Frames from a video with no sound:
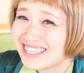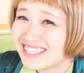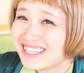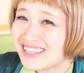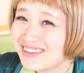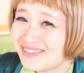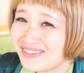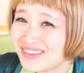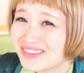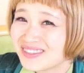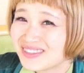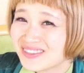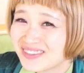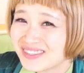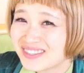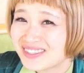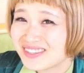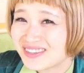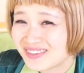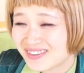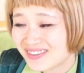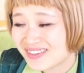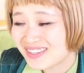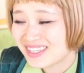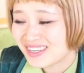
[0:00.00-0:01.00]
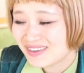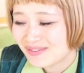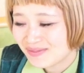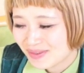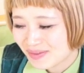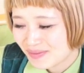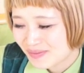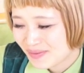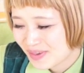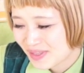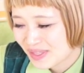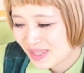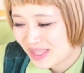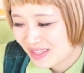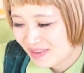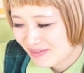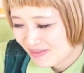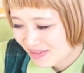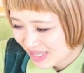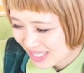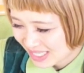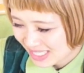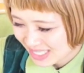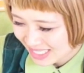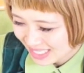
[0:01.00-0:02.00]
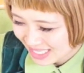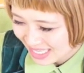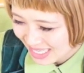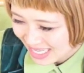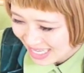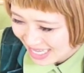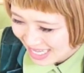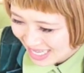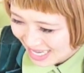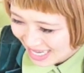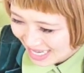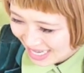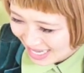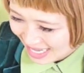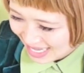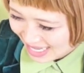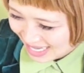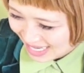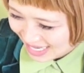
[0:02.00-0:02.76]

年デビュー当時のロシアン帽持ってますは